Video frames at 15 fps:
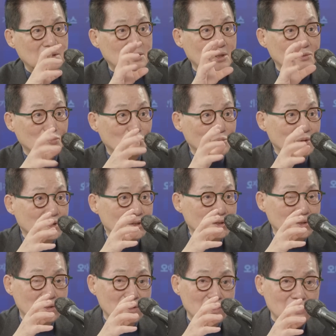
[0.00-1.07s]
이제 네.
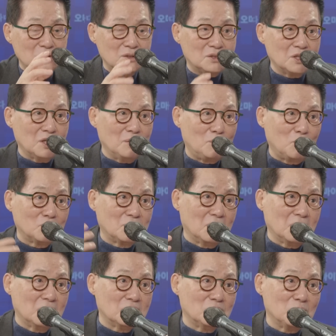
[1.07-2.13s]
국민들은 제가
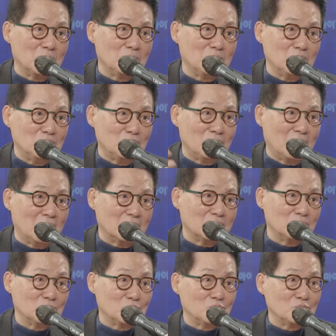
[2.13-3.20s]
복당에 있으면 민주당 가서
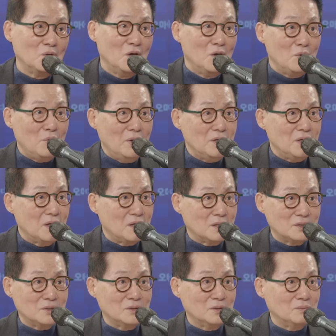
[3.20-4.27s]
무슨 회의에
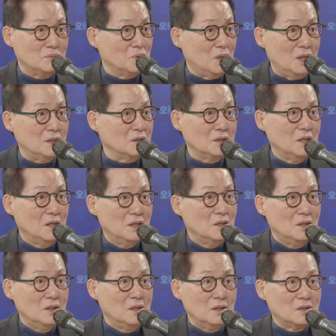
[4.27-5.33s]
가서 뭐 하는 음.
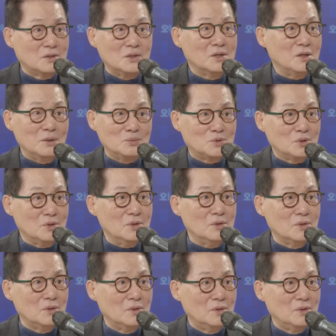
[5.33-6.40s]
그런 게
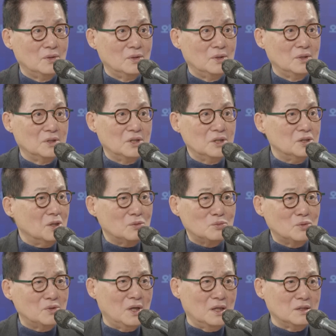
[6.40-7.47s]
없어요. 그런 예, 현역
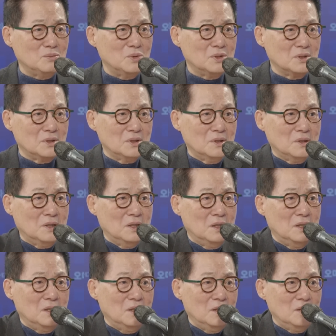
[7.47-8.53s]
의원 아니면 네네.
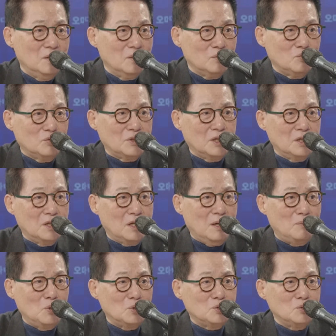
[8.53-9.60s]
네. 국회를
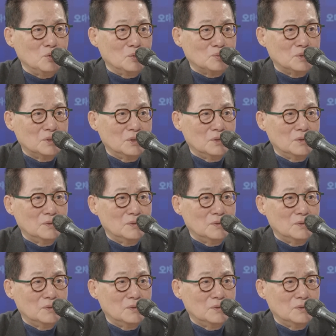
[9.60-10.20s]
가볼 수도 없어요. 그